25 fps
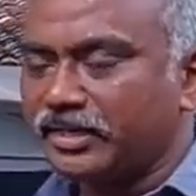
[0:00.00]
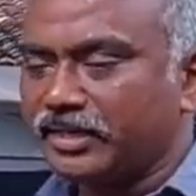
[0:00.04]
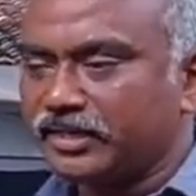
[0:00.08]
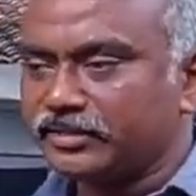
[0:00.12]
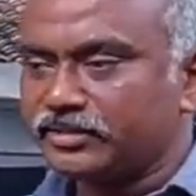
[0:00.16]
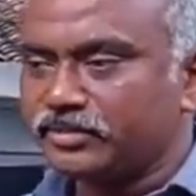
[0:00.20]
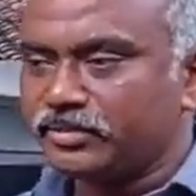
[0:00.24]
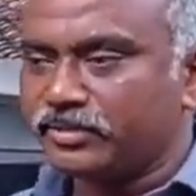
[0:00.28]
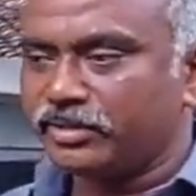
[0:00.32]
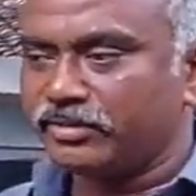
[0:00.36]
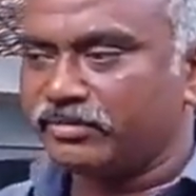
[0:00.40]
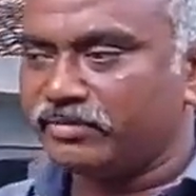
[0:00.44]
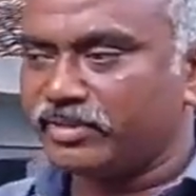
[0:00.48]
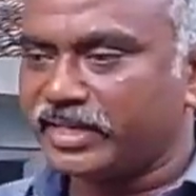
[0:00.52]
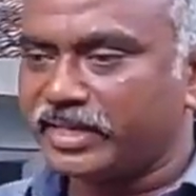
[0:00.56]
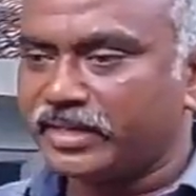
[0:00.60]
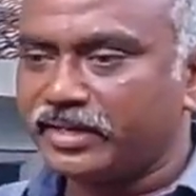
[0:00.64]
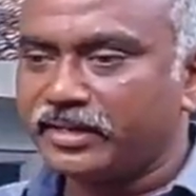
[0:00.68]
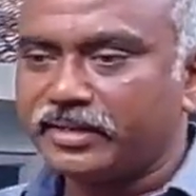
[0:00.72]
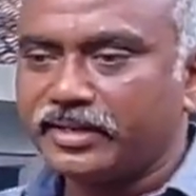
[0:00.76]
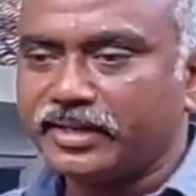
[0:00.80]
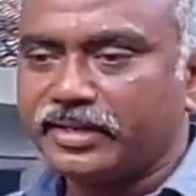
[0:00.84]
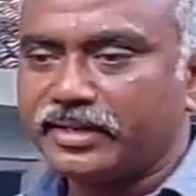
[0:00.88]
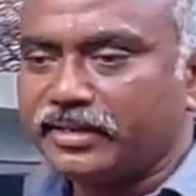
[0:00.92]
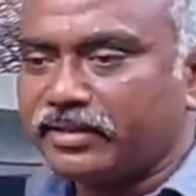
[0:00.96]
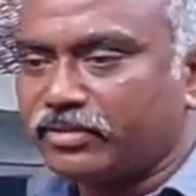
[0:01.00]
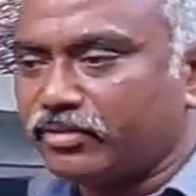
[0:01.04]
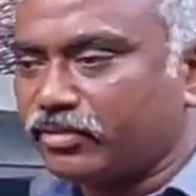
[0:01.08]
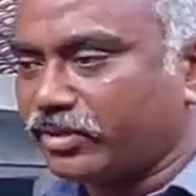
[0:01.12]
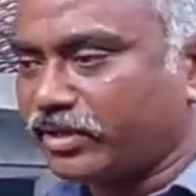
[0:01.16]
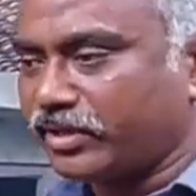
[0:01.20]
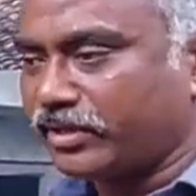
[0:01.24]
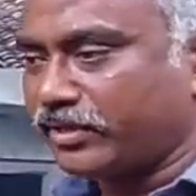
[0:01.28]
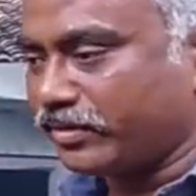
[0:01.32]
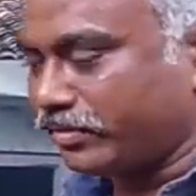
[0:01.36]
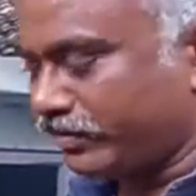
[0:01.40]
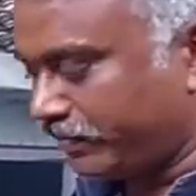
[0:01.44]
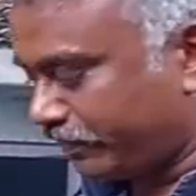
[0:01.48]
எல்லாத்தினுடைய வேர் டயரே
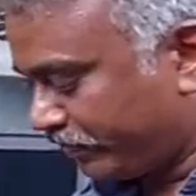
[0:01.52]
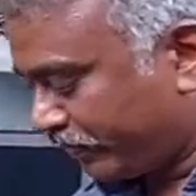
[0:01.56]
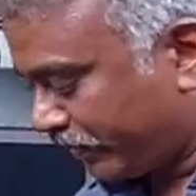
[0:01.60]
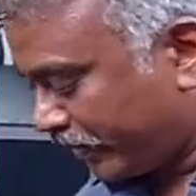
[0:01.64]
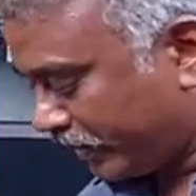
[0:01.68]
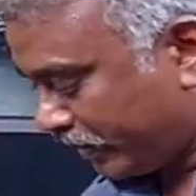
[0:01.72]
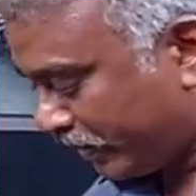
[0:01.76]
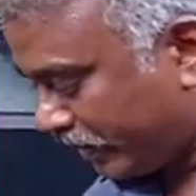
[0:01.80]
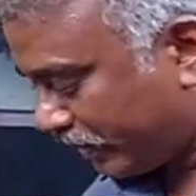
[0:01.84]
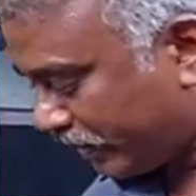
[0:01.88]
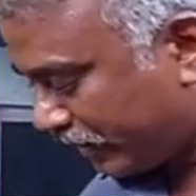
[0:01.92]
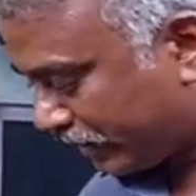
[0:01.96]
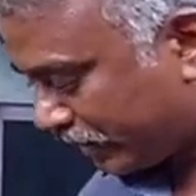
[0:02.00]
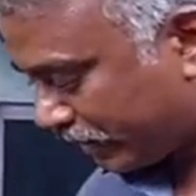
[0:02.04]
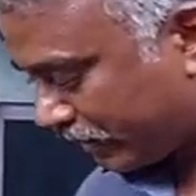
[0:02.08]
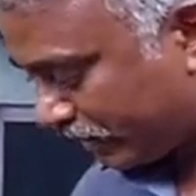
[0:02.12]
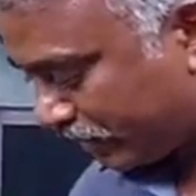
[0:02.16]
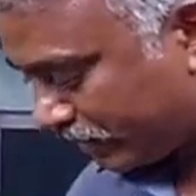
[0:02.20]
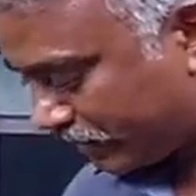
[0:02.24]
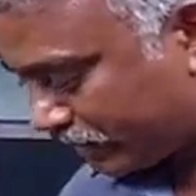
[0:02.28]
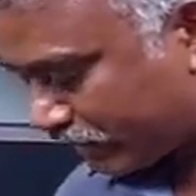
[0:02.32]
குறையும் ஏன்னா